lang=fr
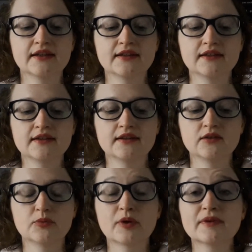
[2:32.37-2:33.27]

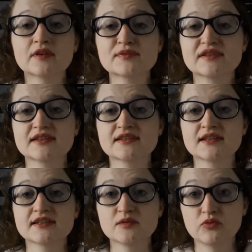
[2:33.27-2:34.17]
Qui, le premier tome c'était
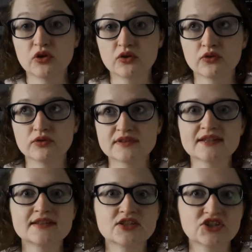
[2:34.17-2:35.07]
euh,
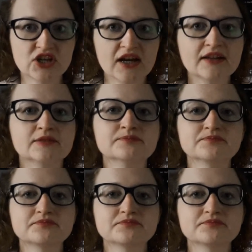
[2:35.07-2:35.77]
Stacy, Child